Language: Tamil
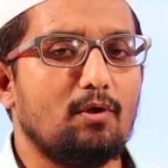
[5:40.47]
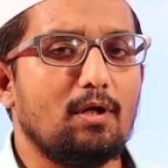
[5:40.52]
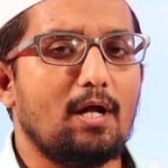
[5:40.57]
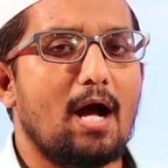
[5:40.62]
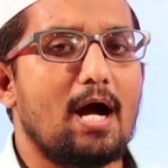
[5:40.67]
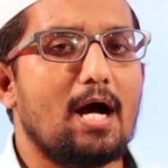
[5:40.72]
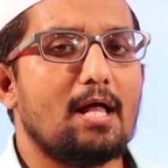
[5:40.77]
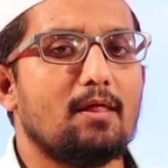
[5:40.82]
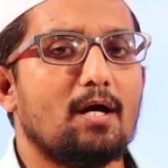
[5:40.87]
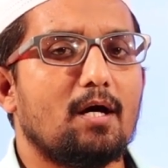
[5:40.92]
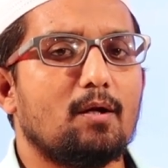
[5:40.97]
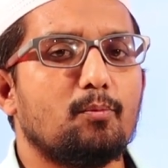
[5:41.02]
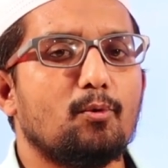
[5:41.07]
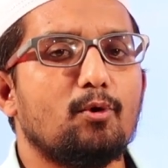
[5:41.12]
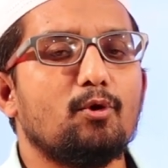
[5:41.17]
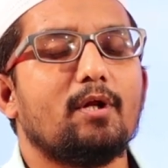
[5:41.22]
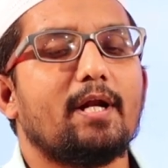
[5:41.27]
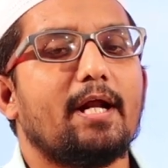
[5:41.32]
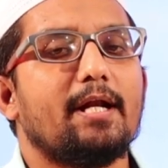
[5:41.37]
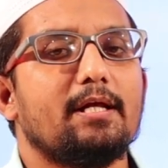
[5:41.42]
ஒரு ஆதார்
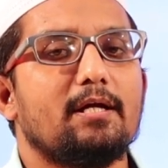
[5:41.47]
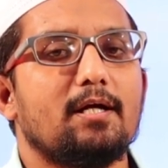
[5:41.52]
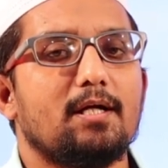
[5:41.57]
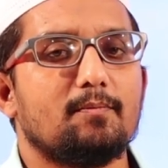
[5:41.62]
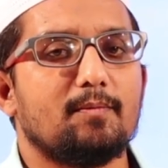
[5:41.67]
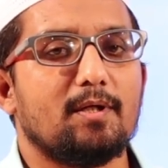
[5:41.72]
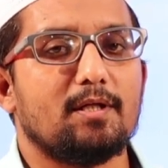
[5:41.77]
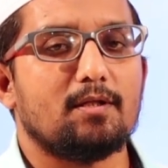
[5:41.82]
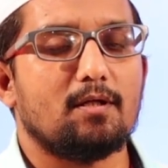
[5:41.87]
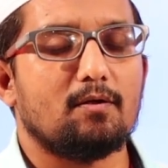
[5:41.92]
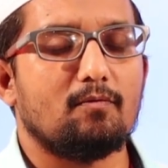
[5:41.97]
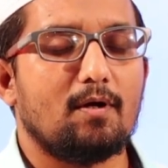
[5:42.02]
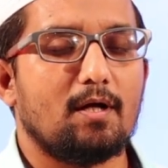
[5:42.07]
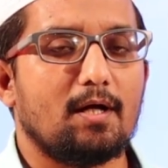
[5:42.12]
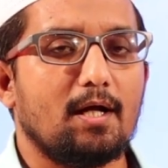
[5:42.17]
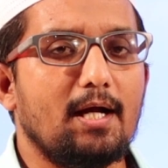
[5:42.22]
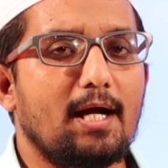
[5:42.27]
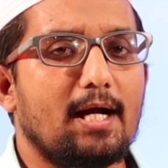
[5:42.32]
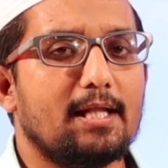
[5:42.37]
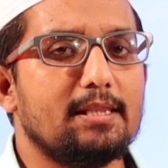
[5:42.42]
போல் ஒரு ஐடி கார்டு நமக்கு
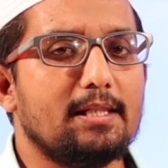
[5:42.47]
தருவாங்க